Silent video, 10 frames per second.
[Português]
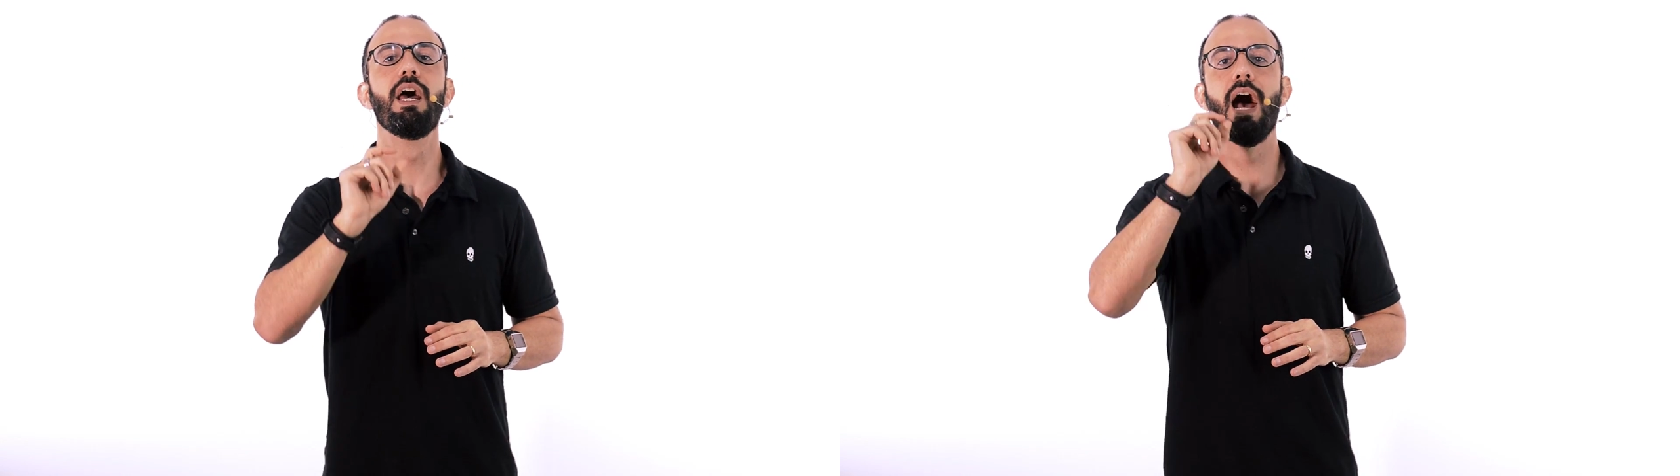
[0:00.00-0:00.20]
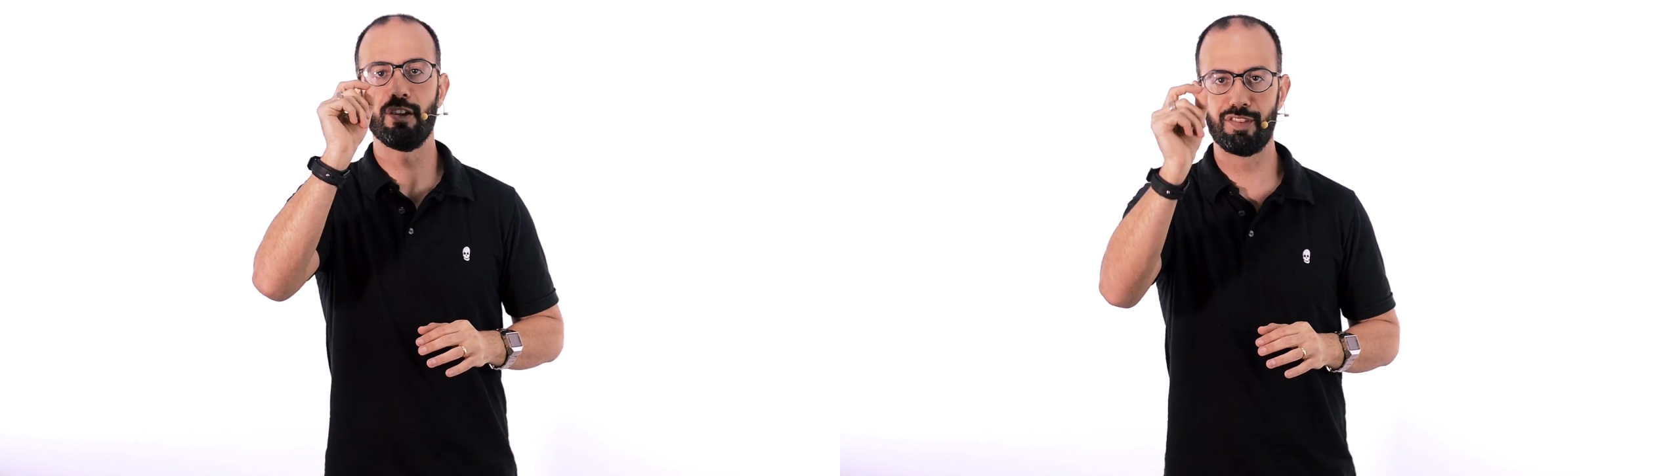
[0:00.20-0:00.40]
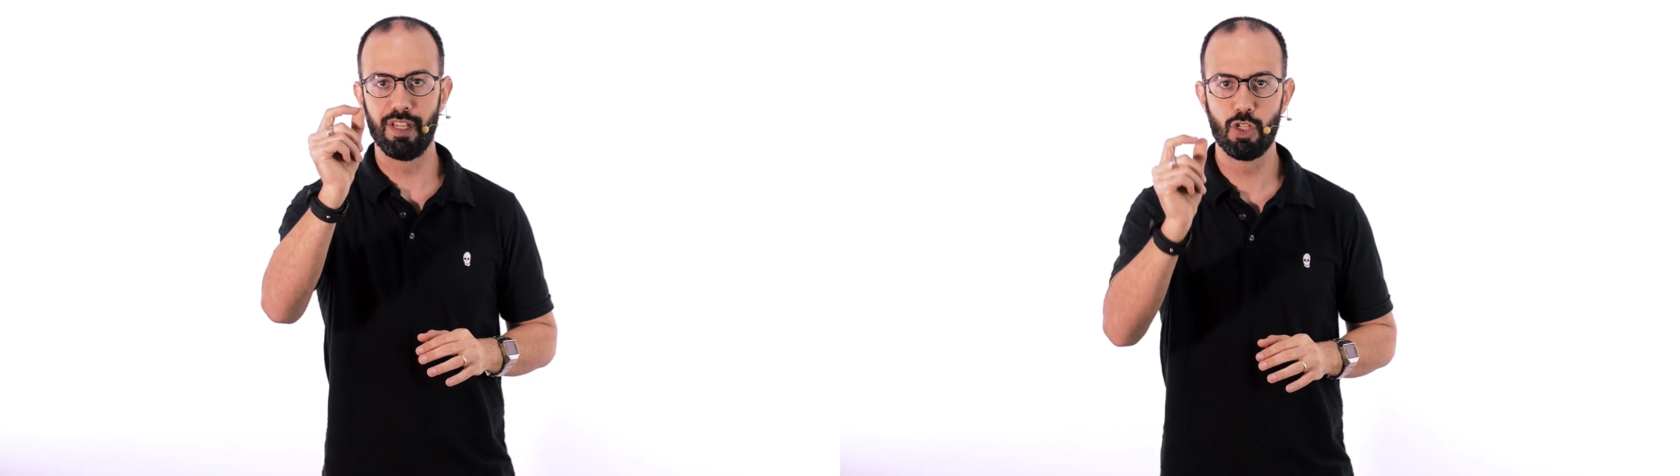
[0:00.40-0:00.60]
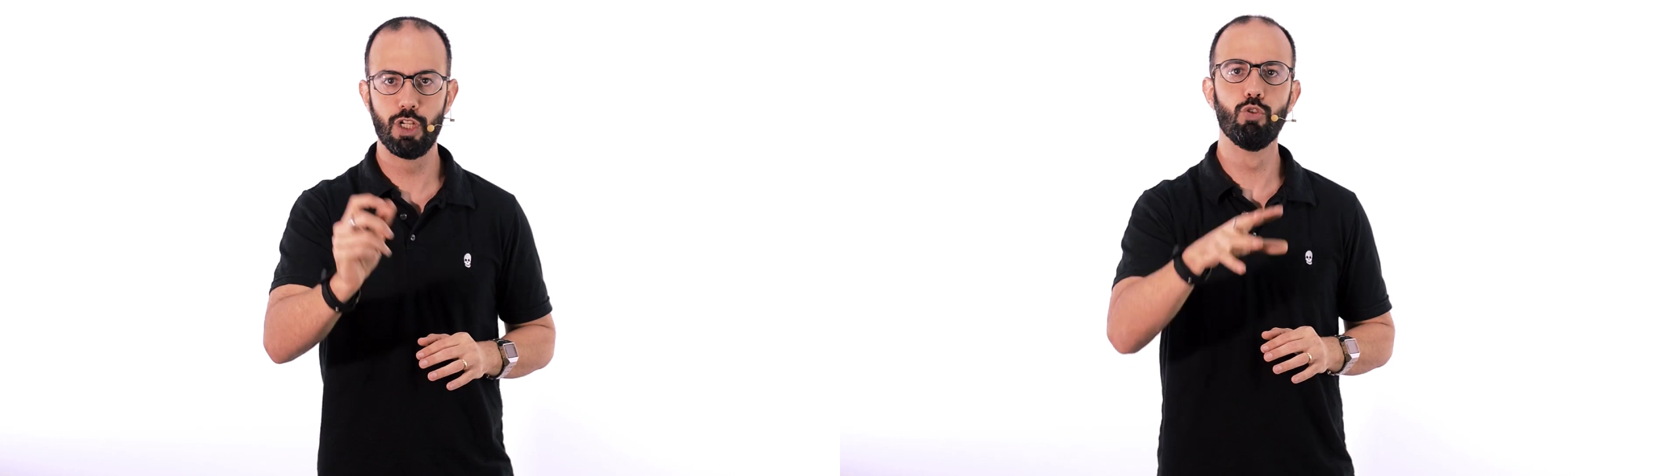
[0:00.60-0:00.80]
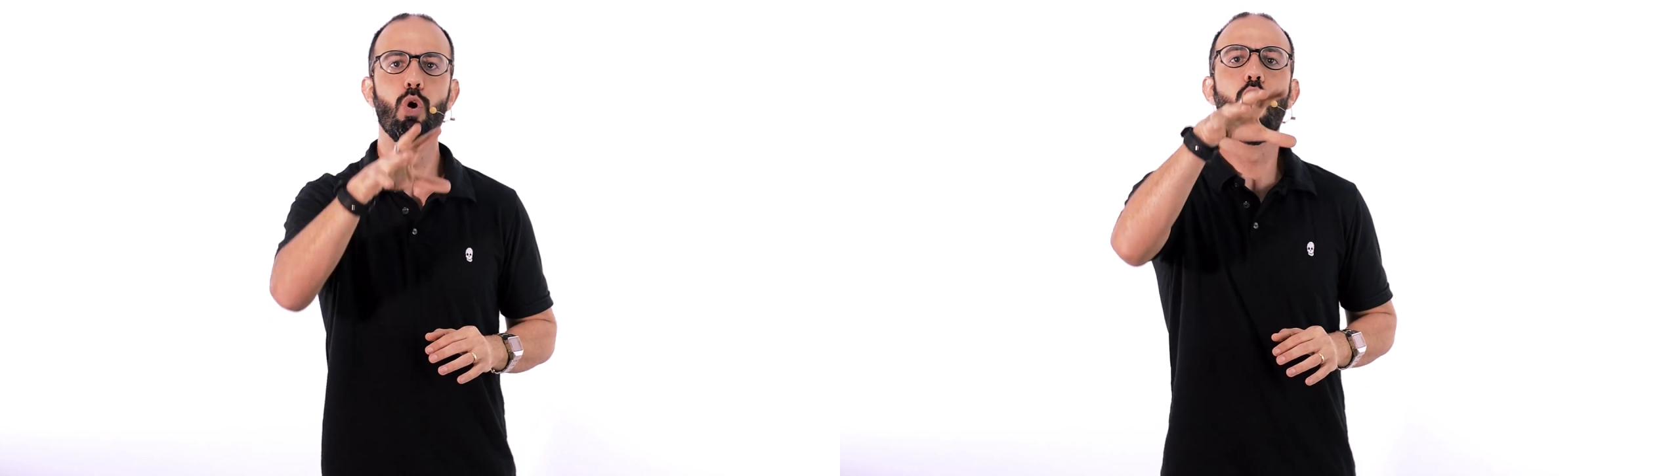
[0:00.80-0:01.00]

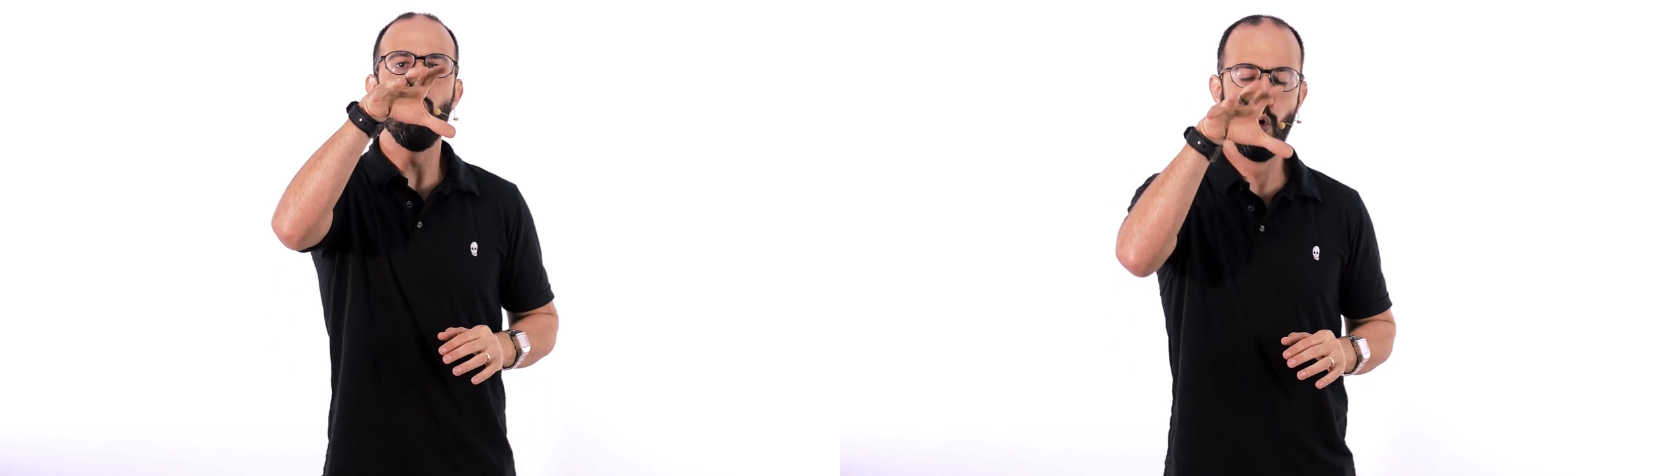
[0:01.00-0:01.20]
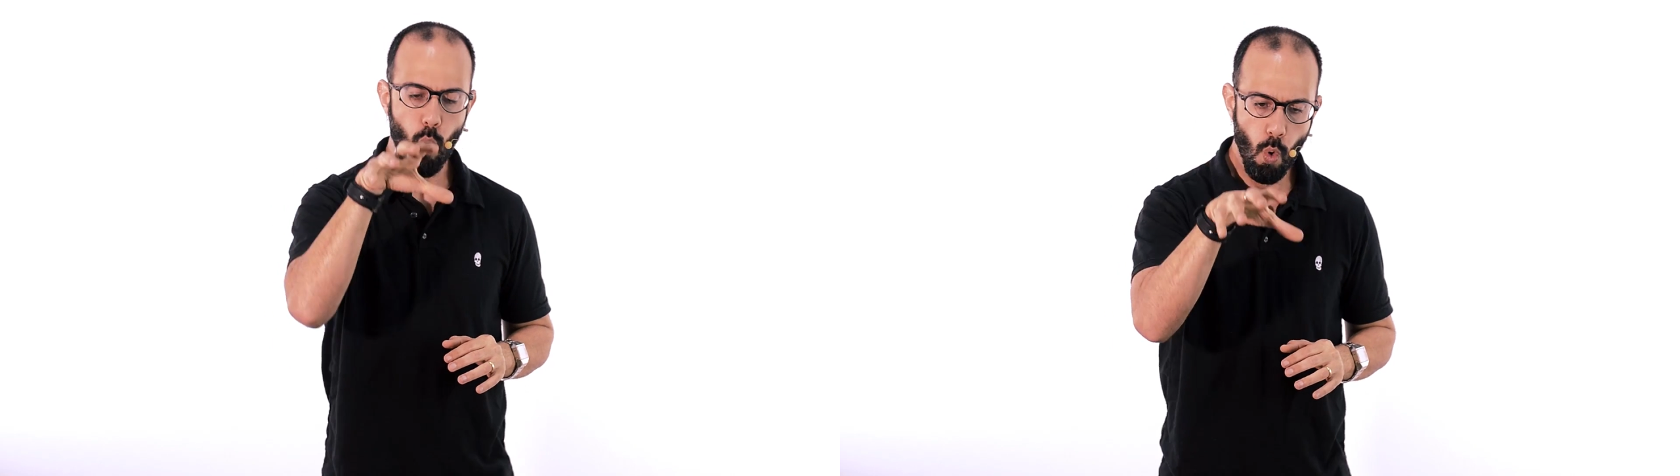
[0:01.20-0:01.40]
ascendido ou